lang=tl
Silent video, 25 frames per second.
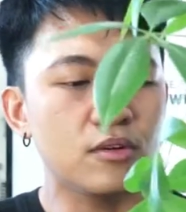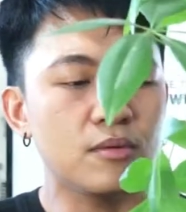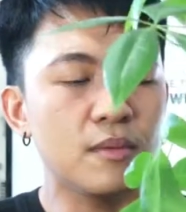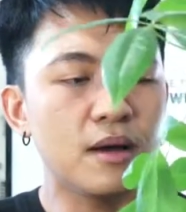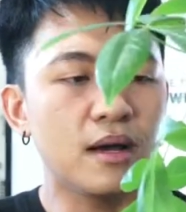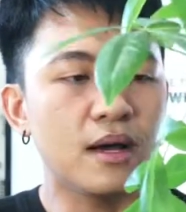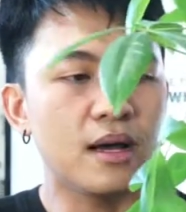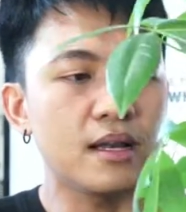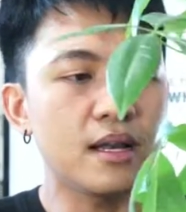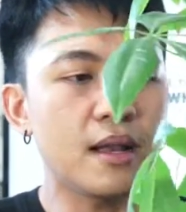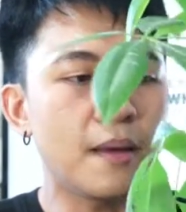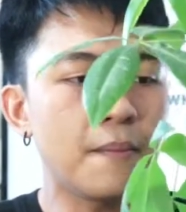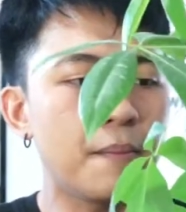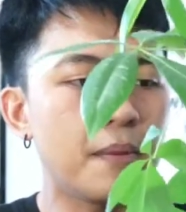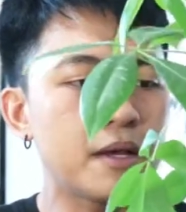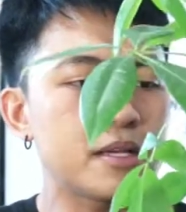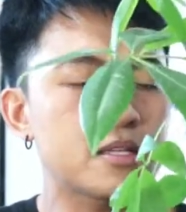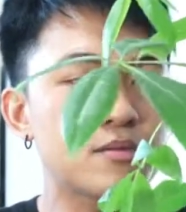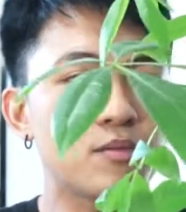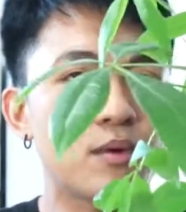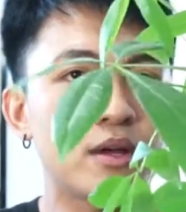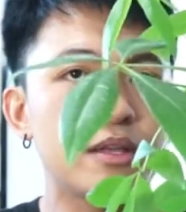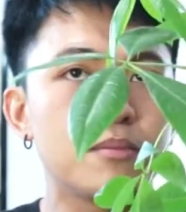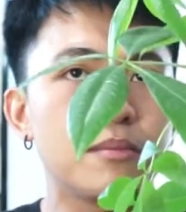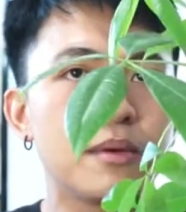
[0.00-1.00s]
mga lampas
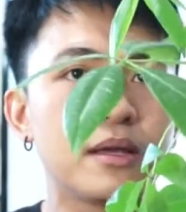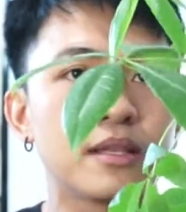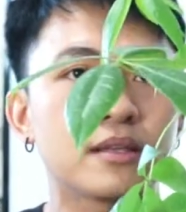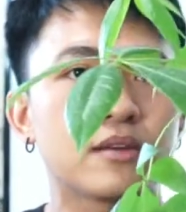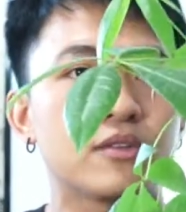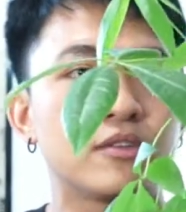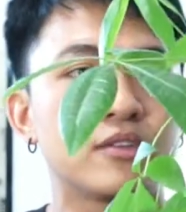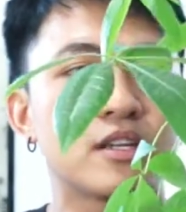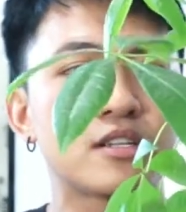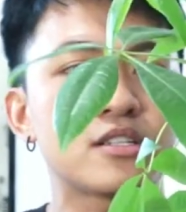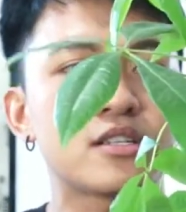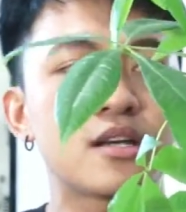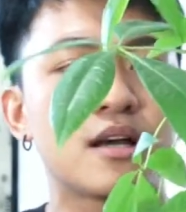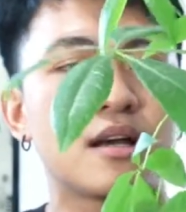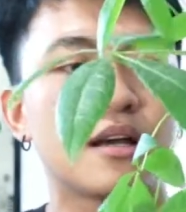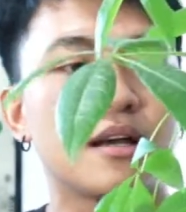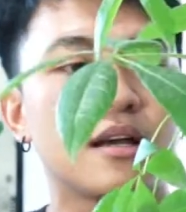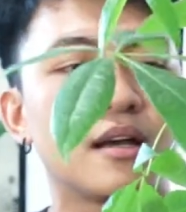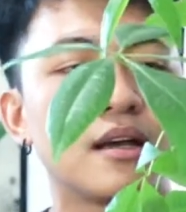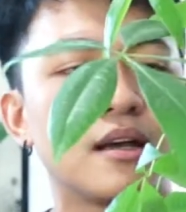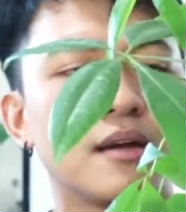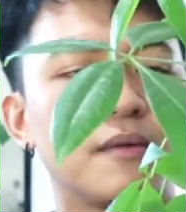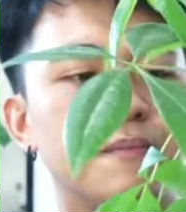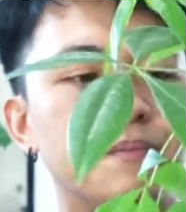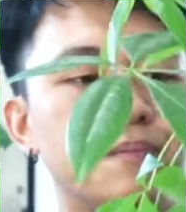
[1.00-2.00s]
one month ko na
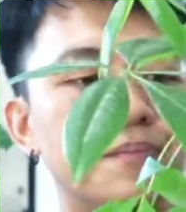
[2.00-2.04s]
siyang